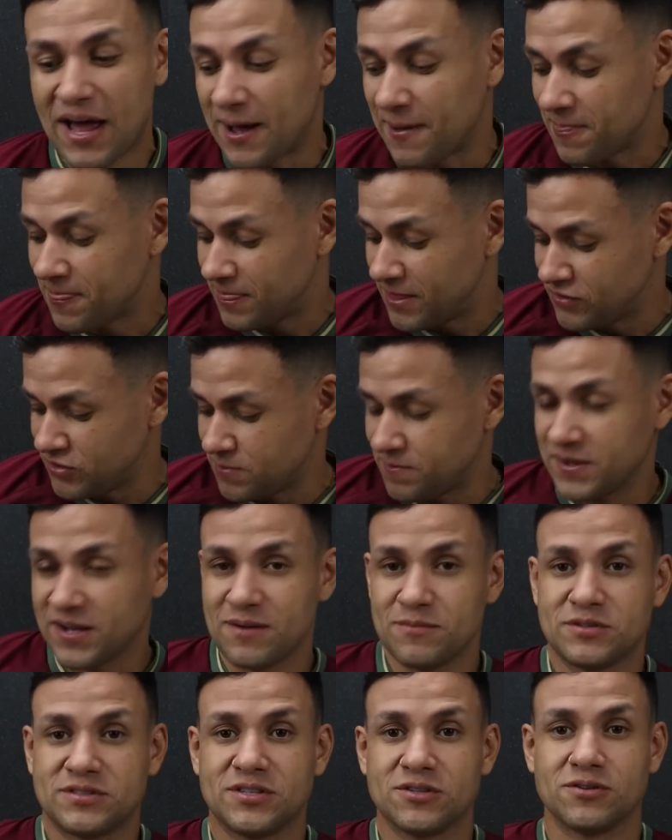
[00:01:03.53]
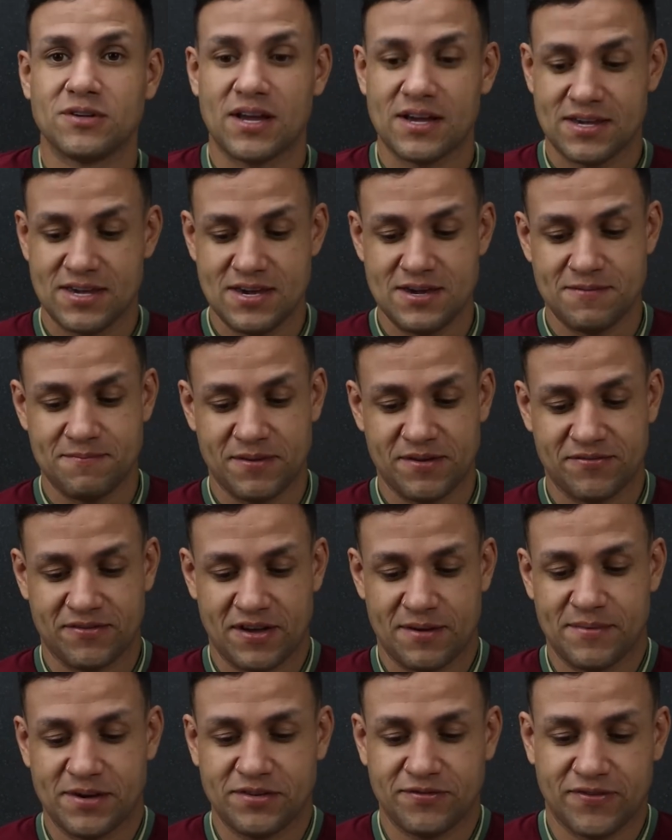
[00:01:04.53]
lá. Deixa eu pegar meu celular aqui para
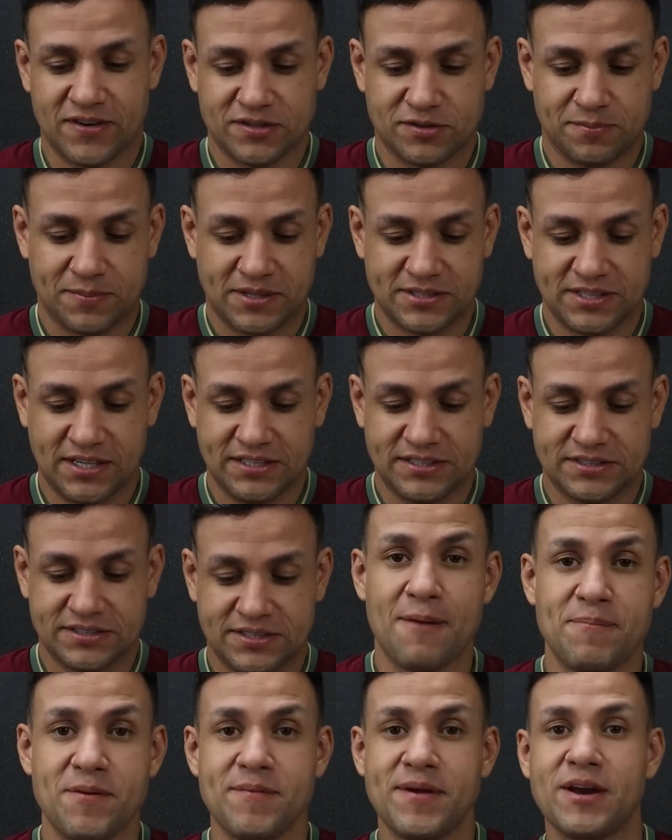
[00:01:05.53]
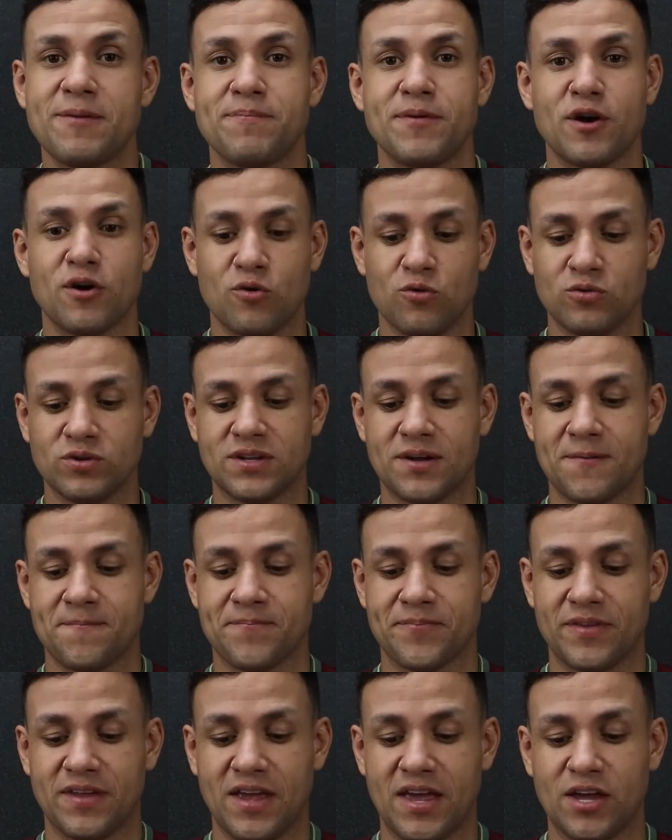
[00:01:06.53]
ficar mais fácil pra gente. A primeira pergunta
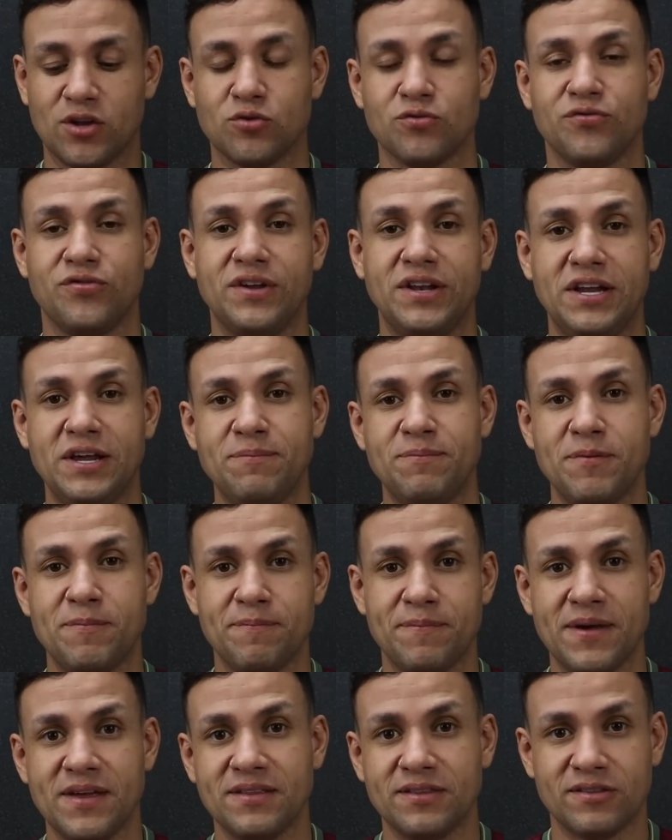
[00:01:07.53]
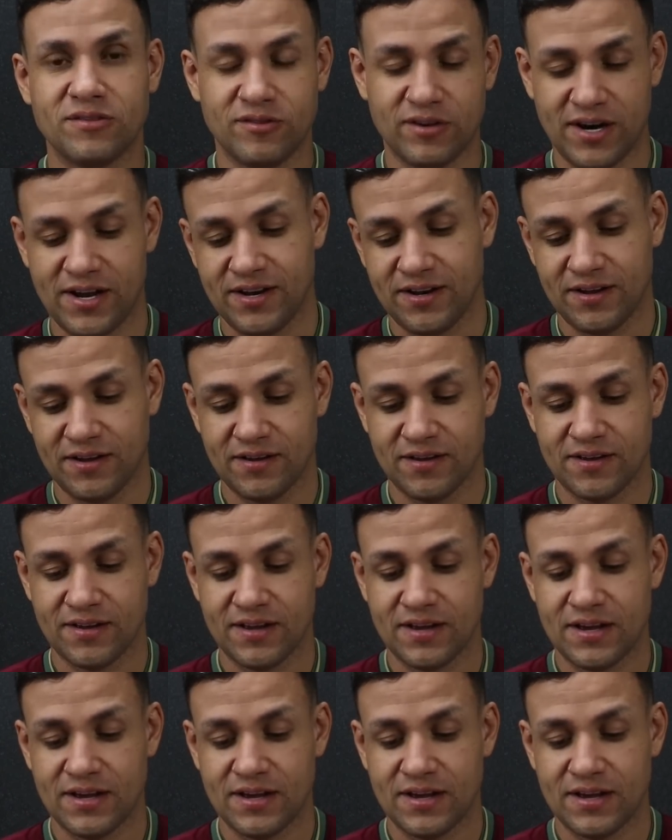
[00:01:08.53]
é do Felipe P. Trainer.